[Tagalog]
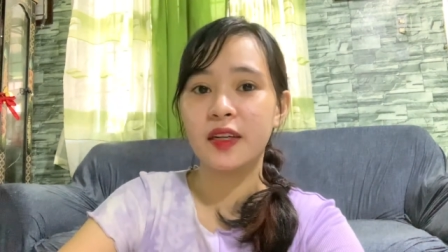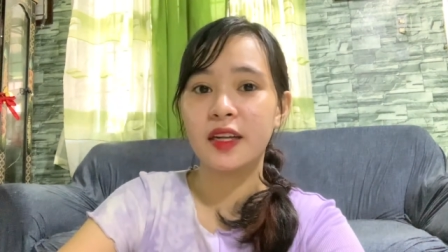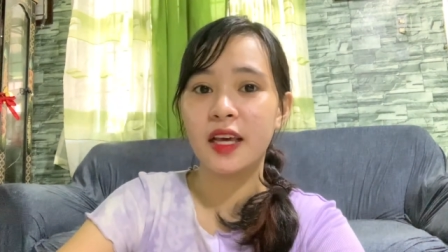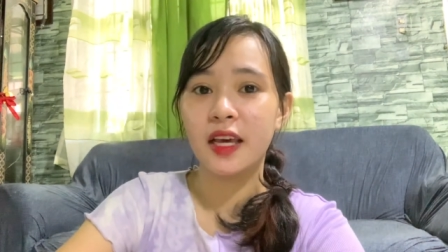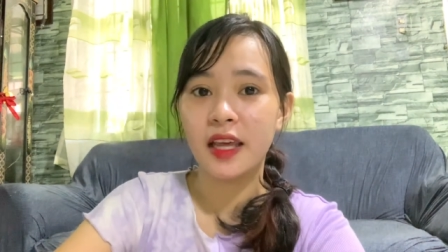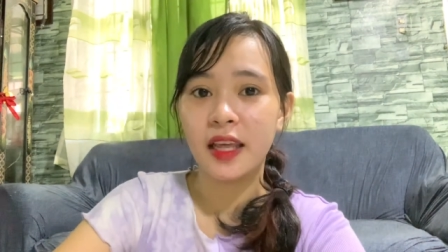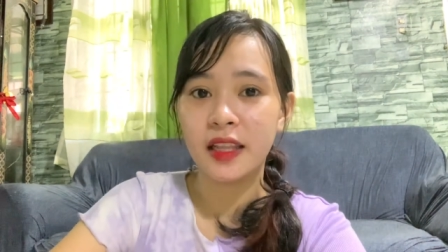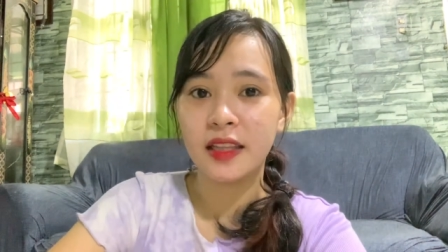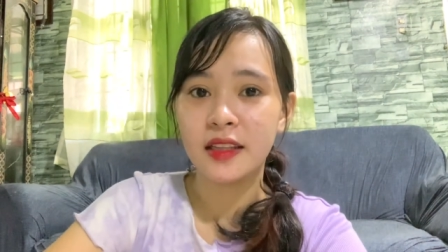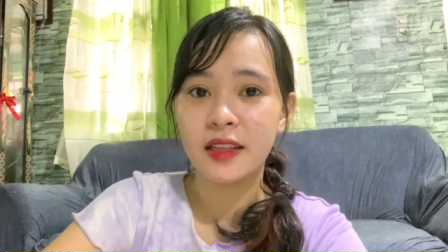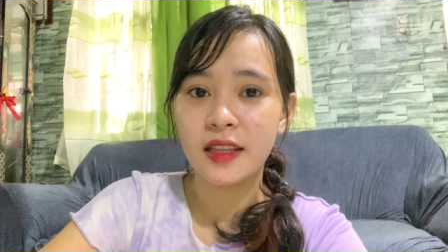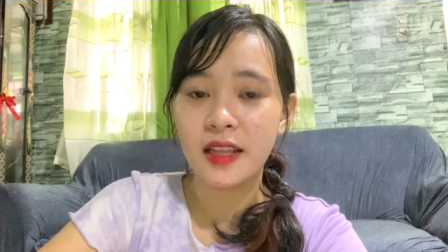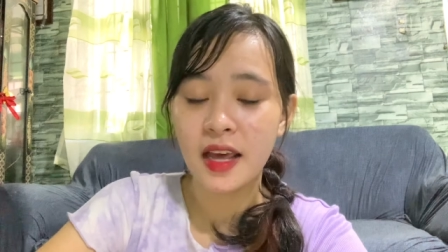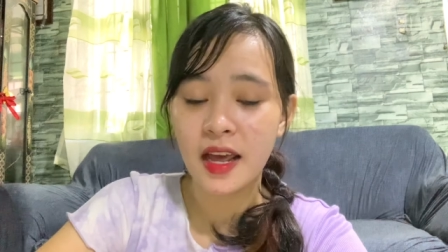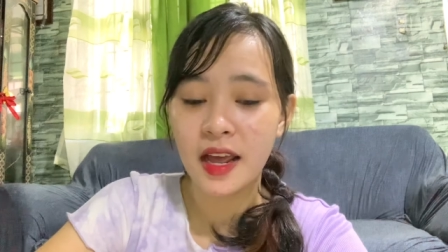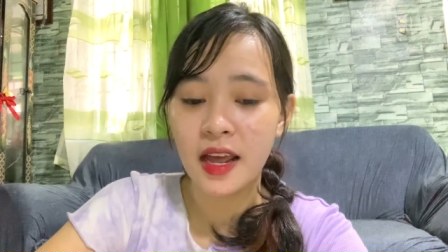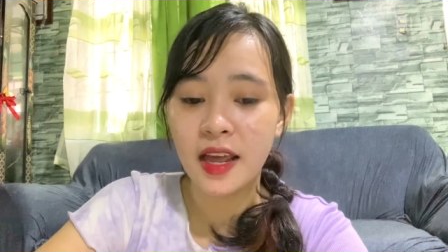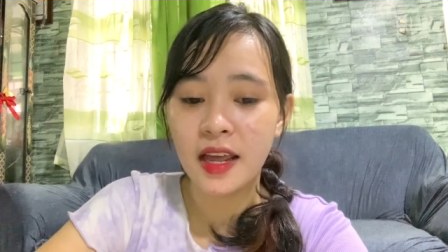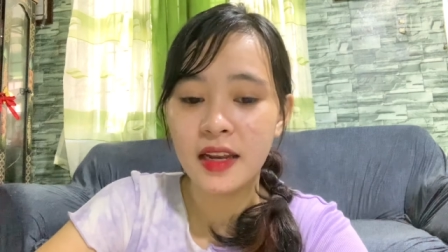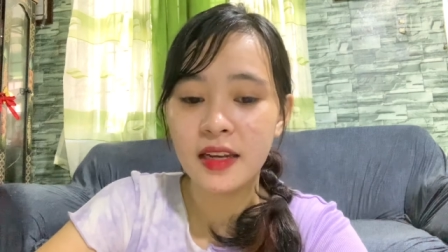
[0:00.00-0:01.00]
And
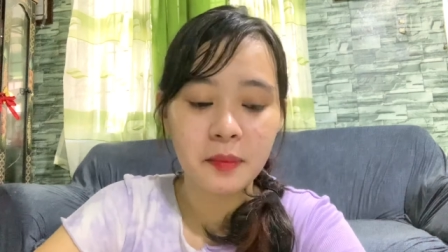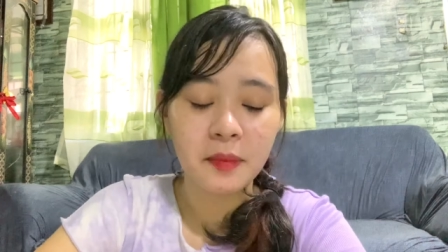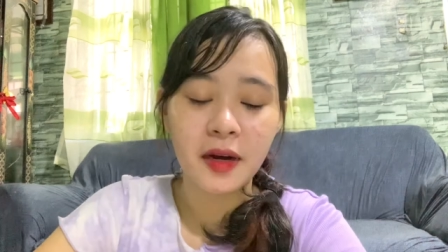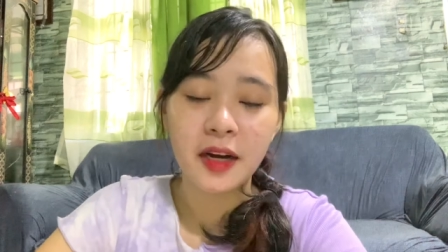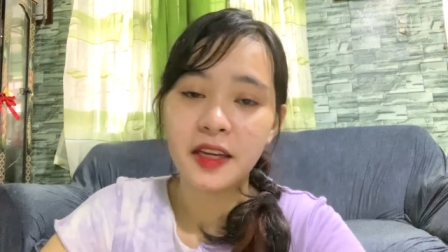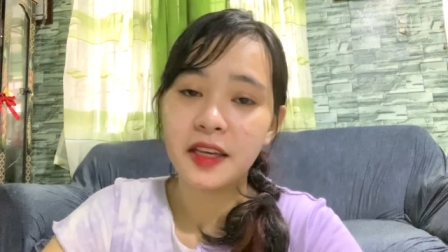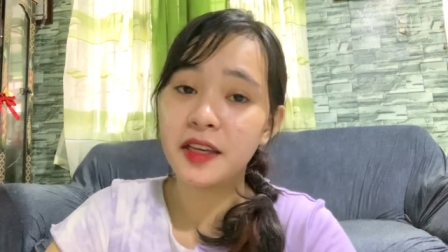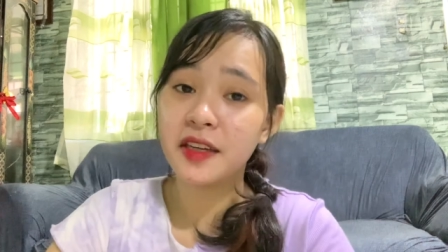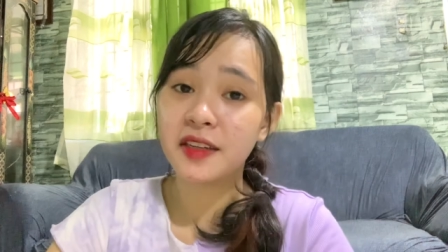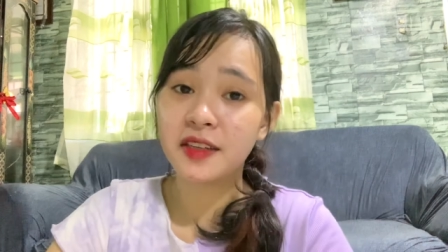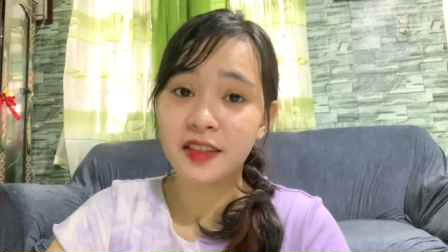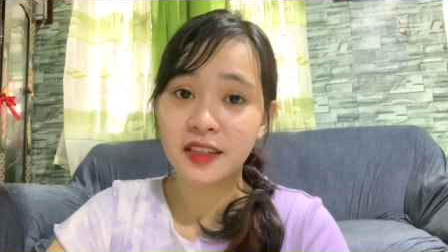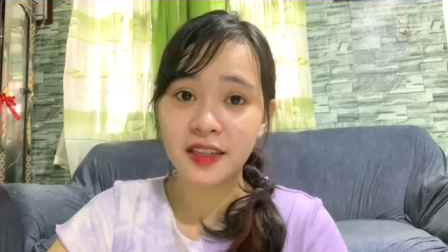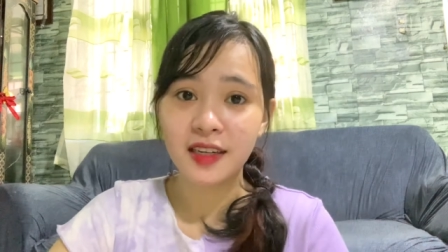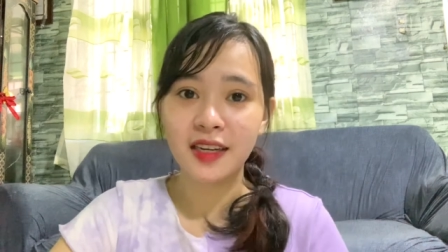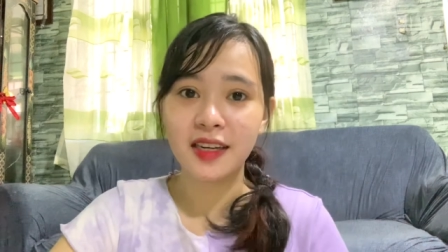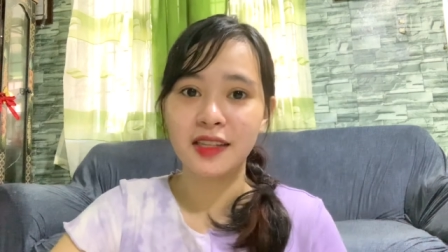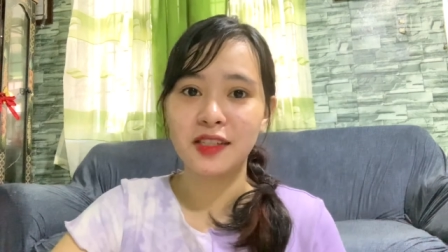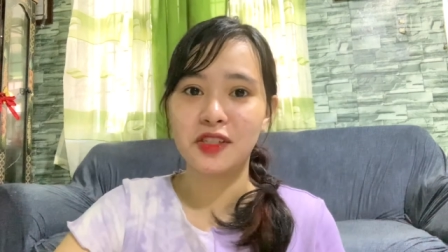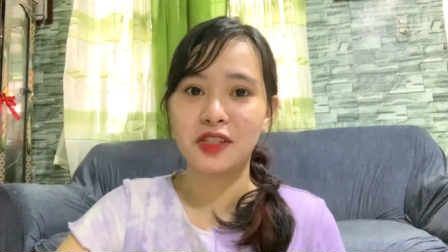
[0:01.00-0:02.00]
then,
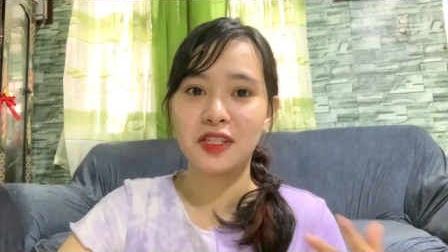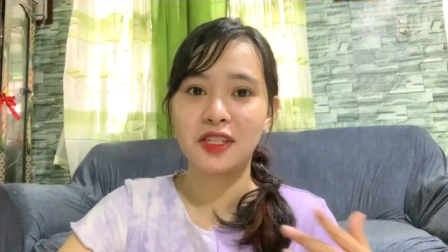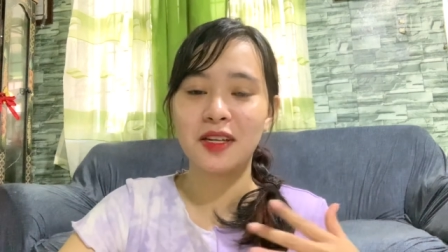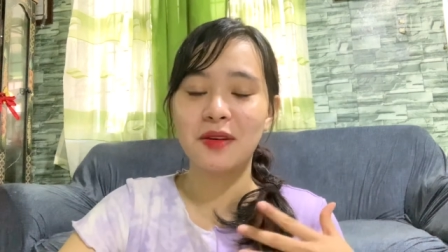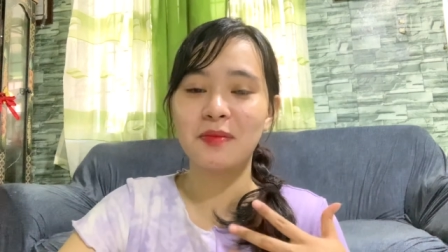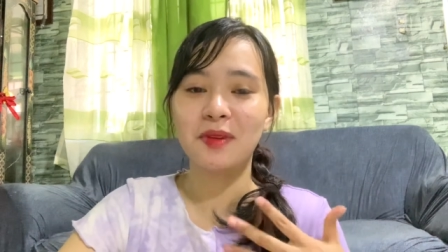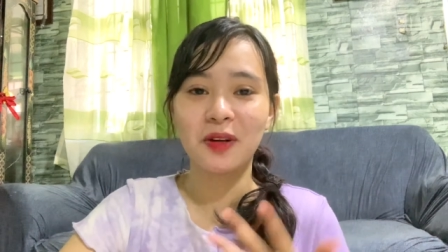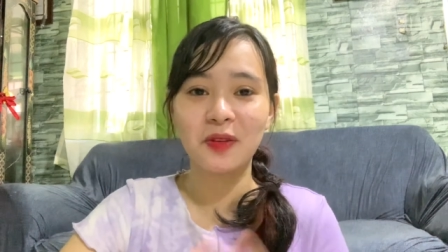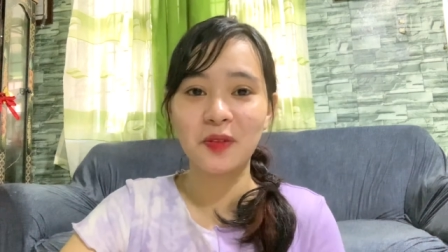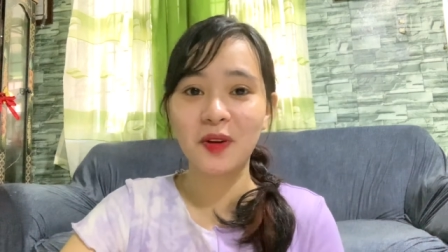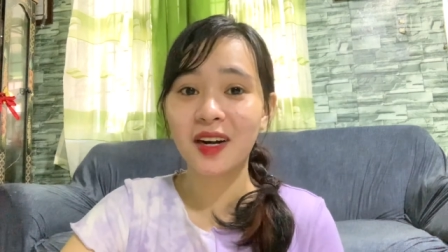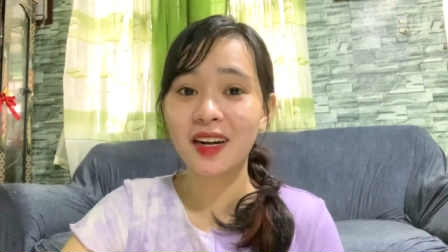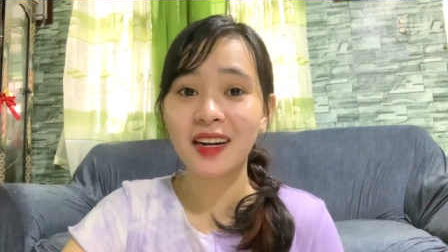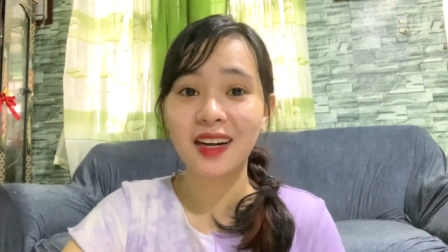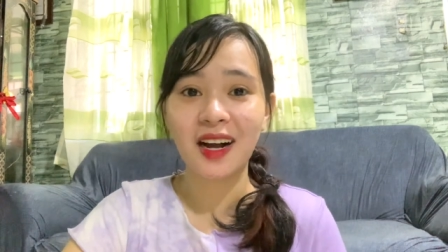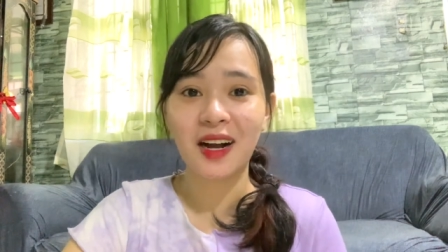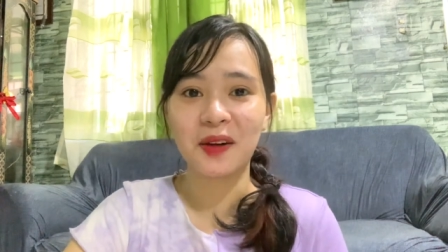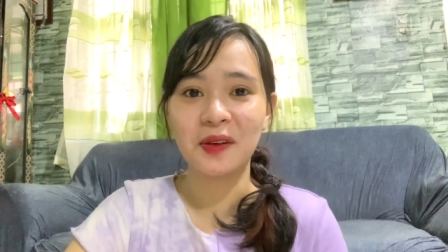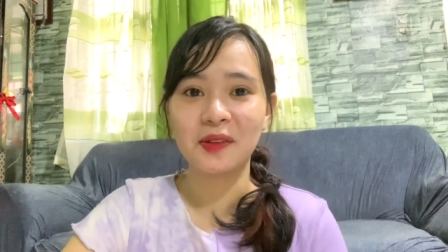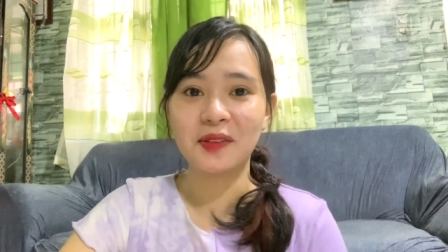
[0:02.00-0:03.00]
mang-encourage na
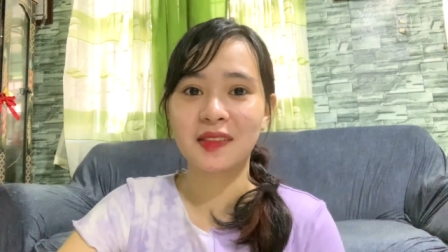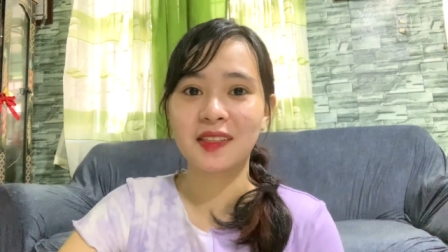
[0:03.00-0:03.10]
mag-workout.